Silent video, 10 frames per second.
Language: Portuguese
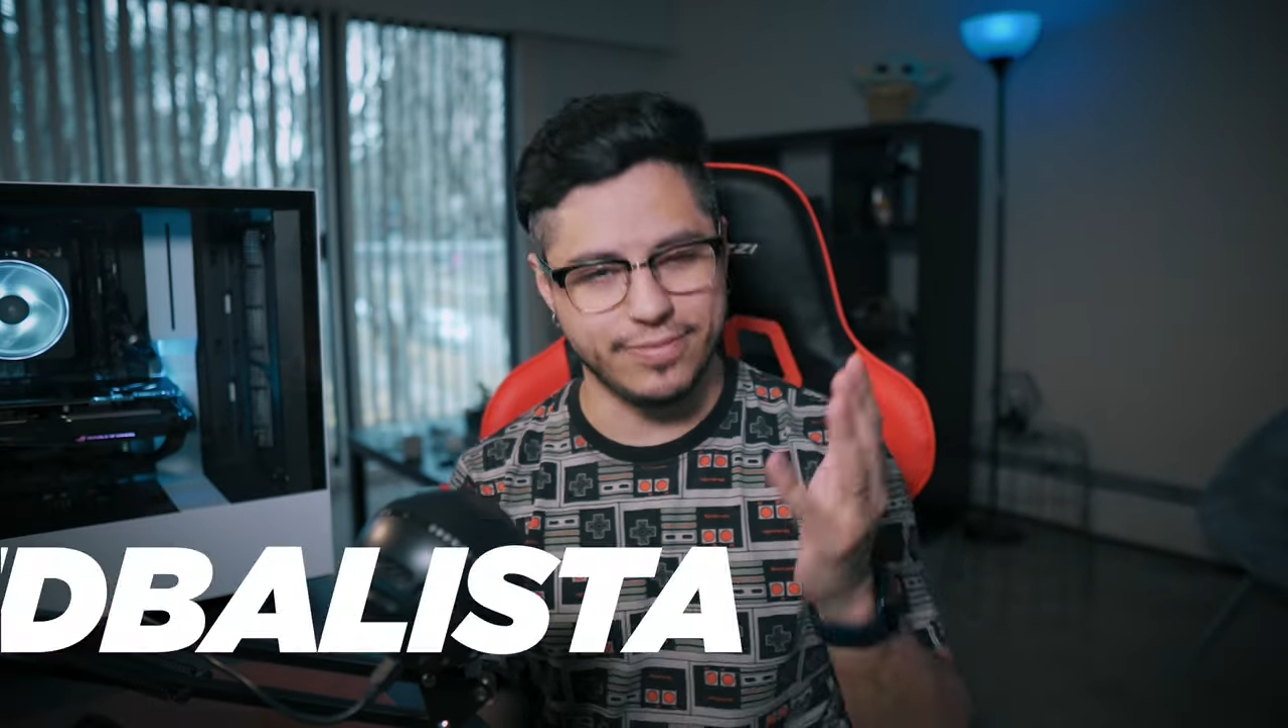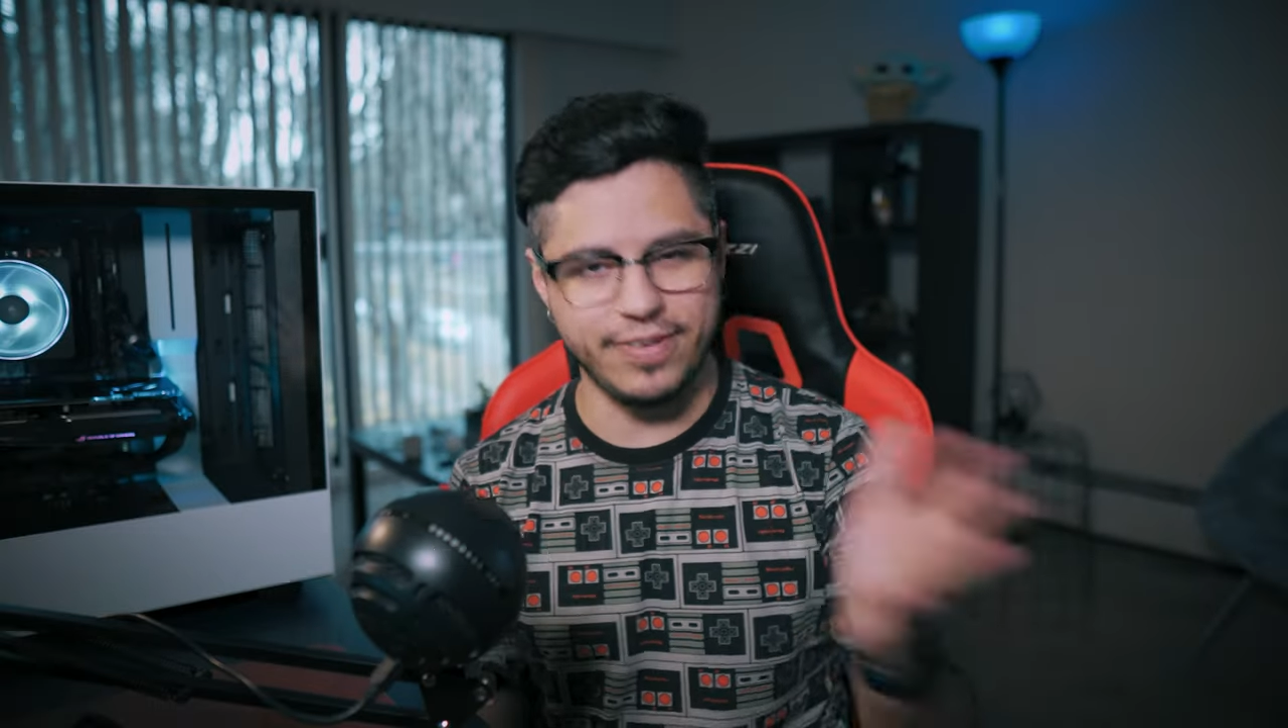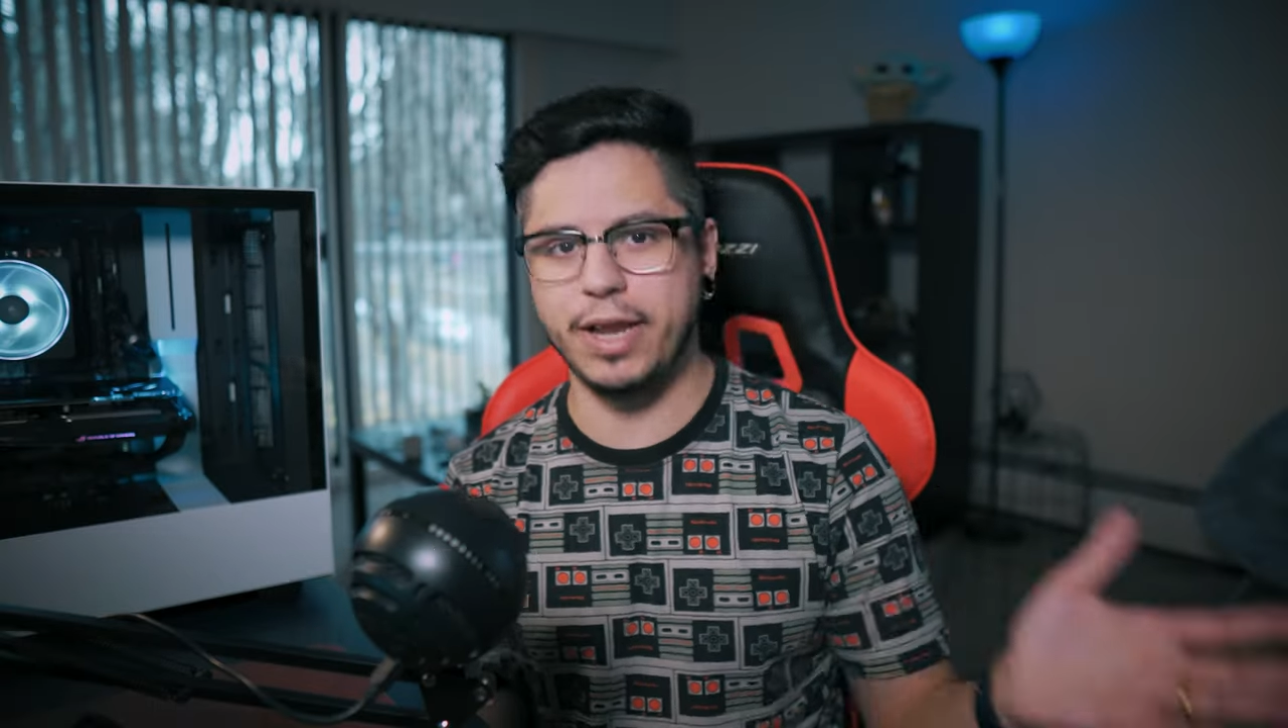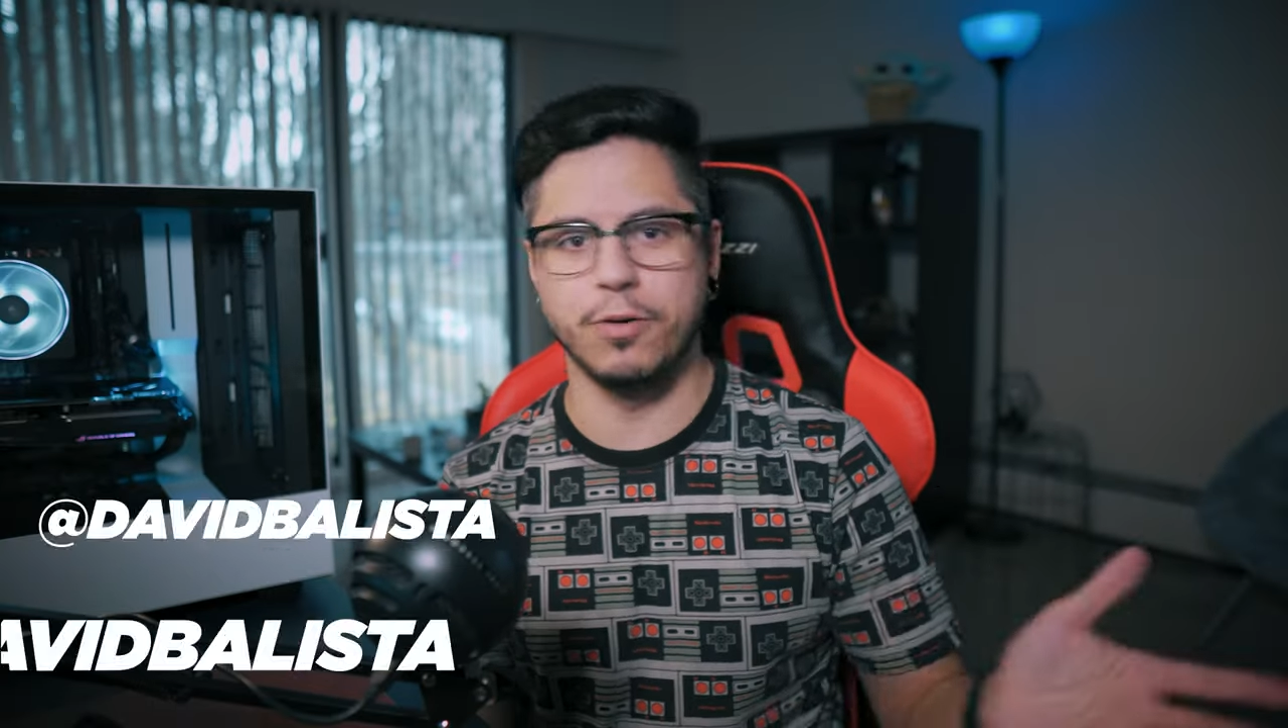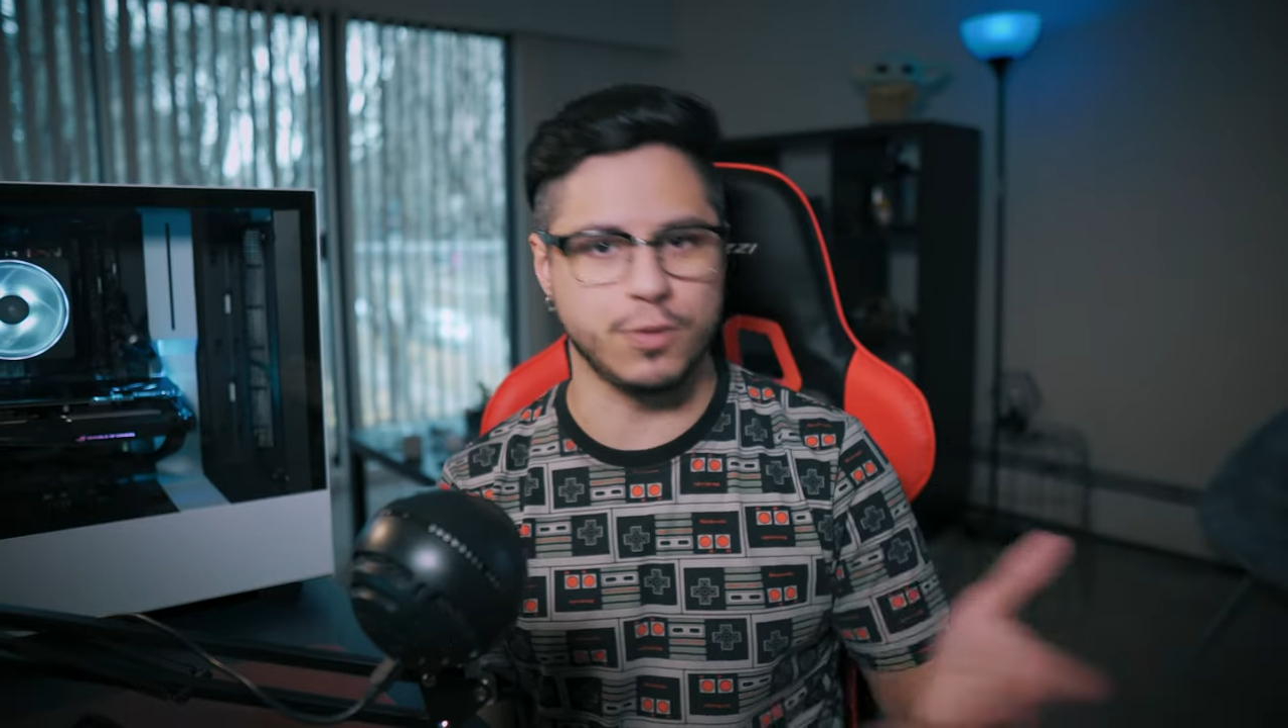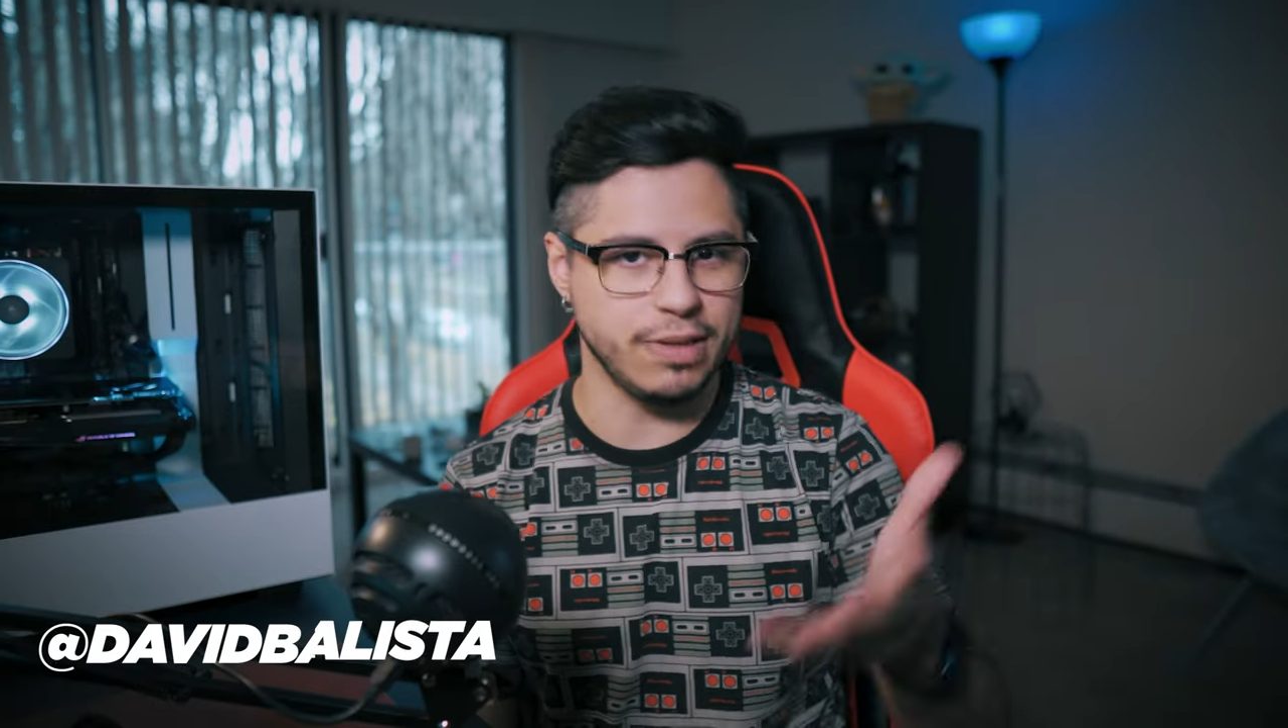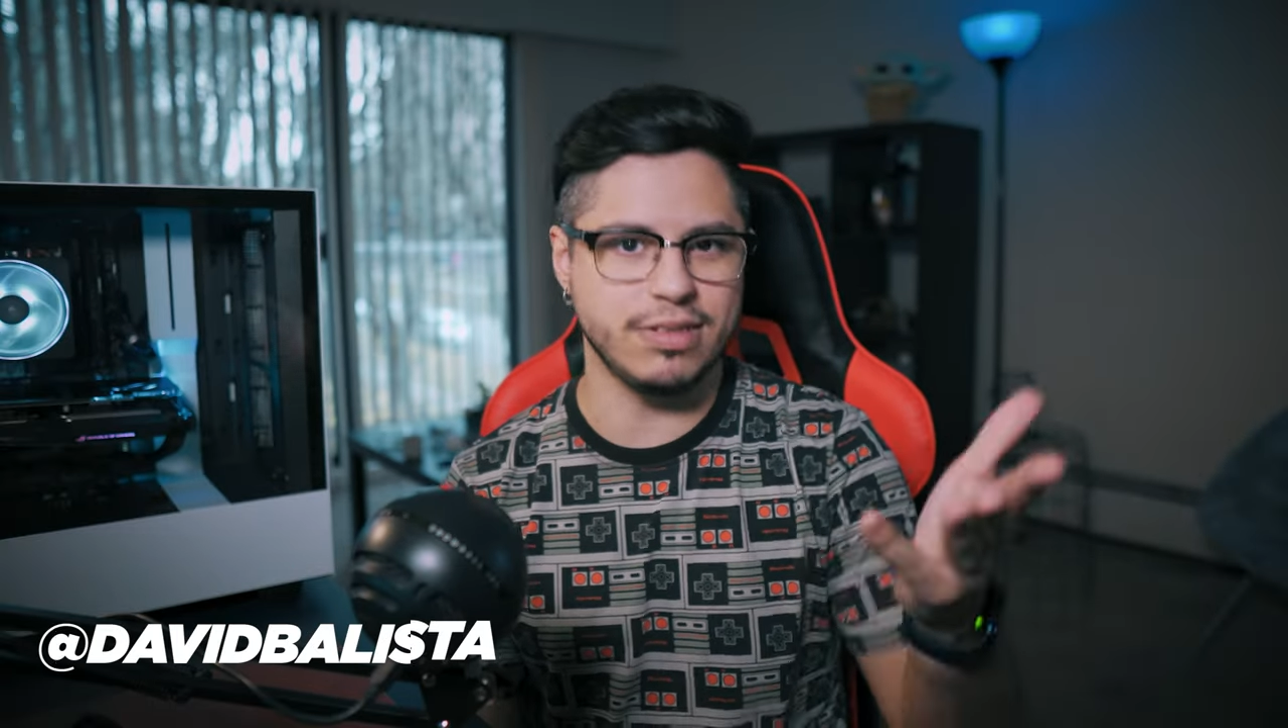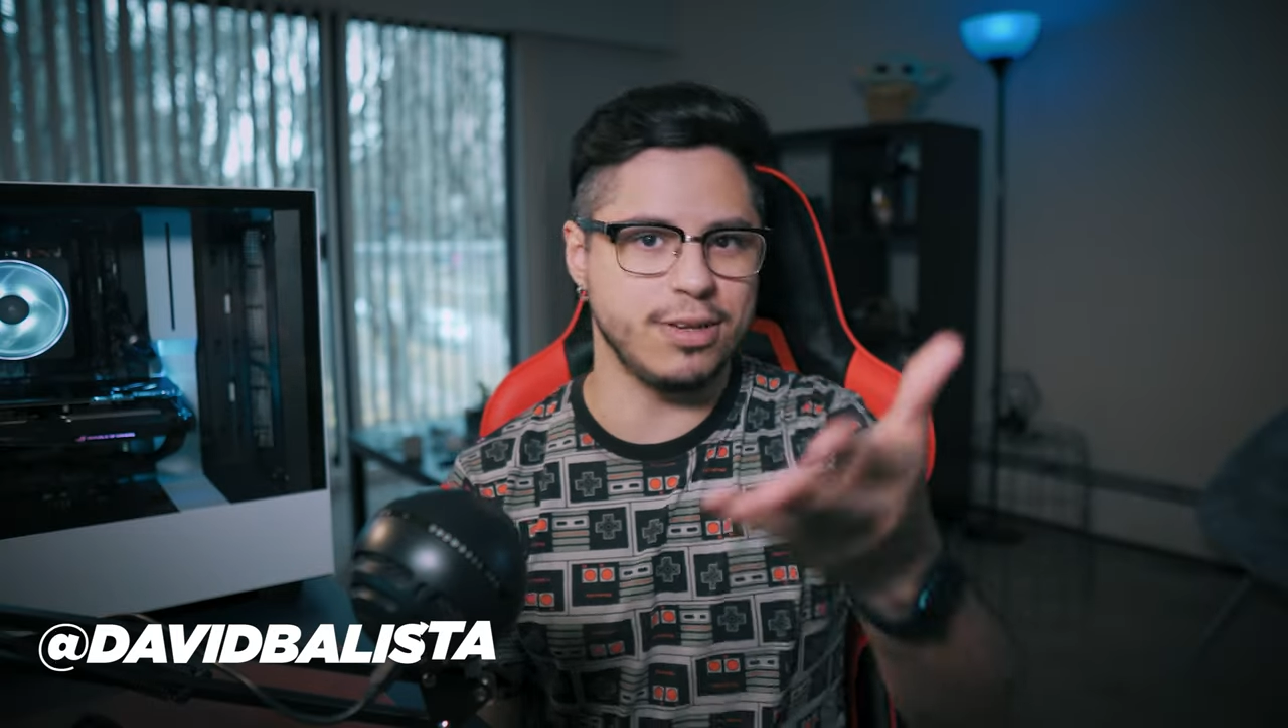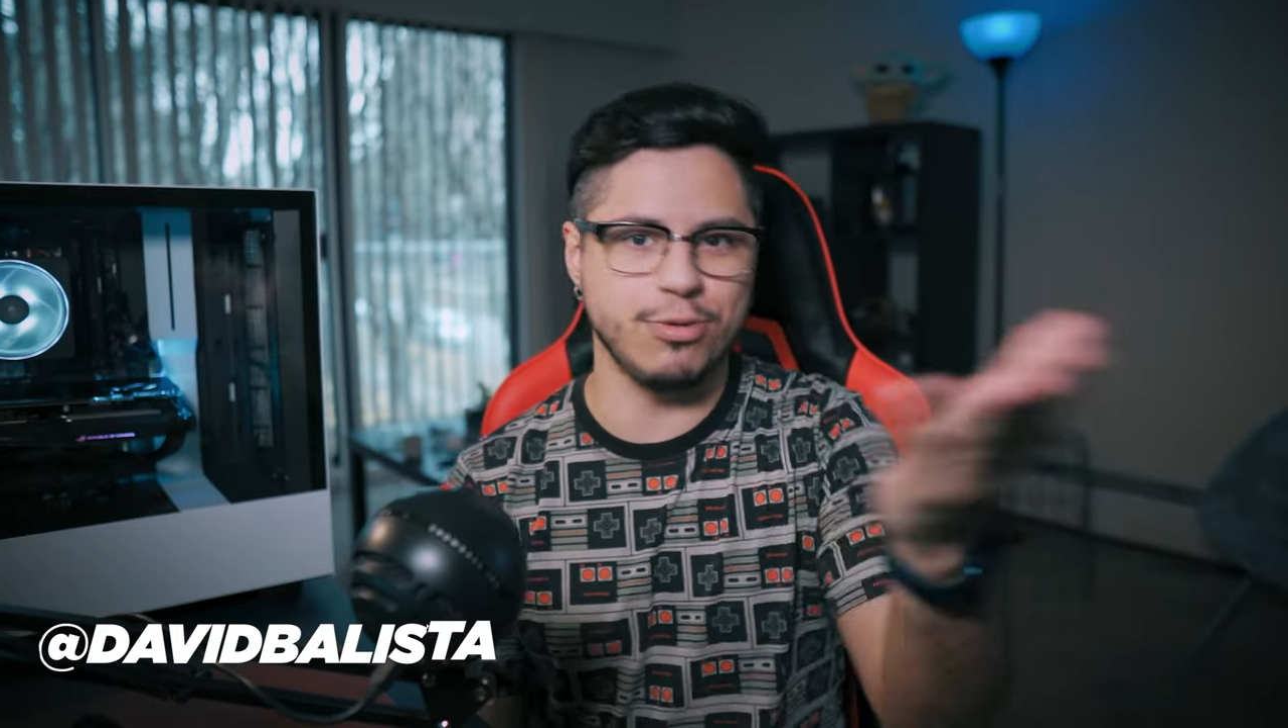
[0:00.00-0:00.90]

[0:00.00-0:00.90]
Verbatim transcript: Valeu, espero que vocês